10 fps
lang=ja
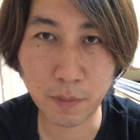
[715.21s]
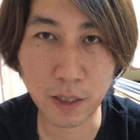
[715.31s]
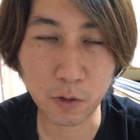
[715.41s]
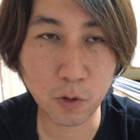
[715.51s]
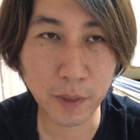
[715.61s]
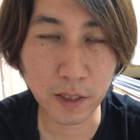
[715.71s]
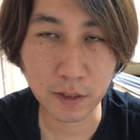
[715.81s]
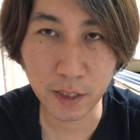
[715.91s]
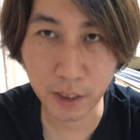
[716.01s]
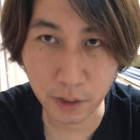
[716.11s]
まあ、当面
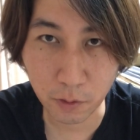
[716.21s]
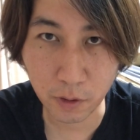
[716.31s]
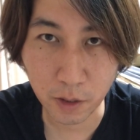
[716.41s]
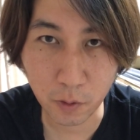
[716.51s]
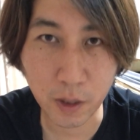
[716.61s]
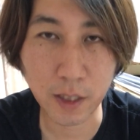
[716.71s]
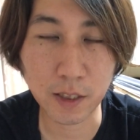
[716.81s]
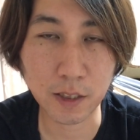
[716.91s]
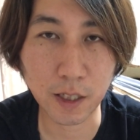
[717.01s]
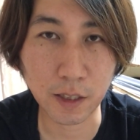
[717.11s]
先のお
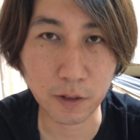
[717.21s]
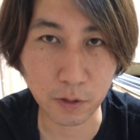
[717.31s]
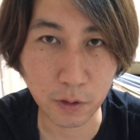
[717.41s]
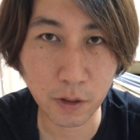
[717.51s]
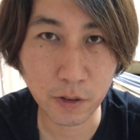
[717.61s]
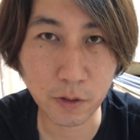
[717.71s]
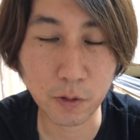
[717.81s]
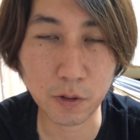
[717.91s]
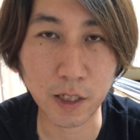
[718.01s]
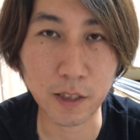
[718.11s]
話になってくるという
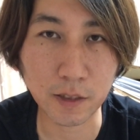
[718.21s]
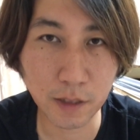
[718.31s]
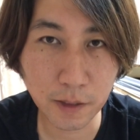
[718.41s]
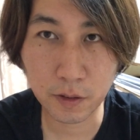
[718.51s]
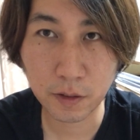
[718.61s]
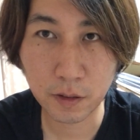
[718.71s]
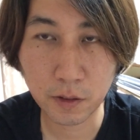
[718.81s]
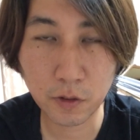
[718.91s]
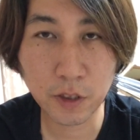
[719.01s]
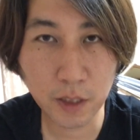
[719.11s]
ことなんですね。
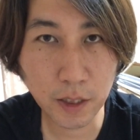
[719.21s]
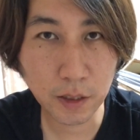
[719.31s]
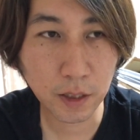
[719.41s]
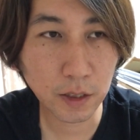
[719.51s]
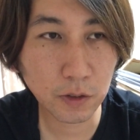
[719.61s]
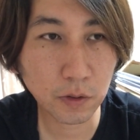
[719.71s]
そして、えそ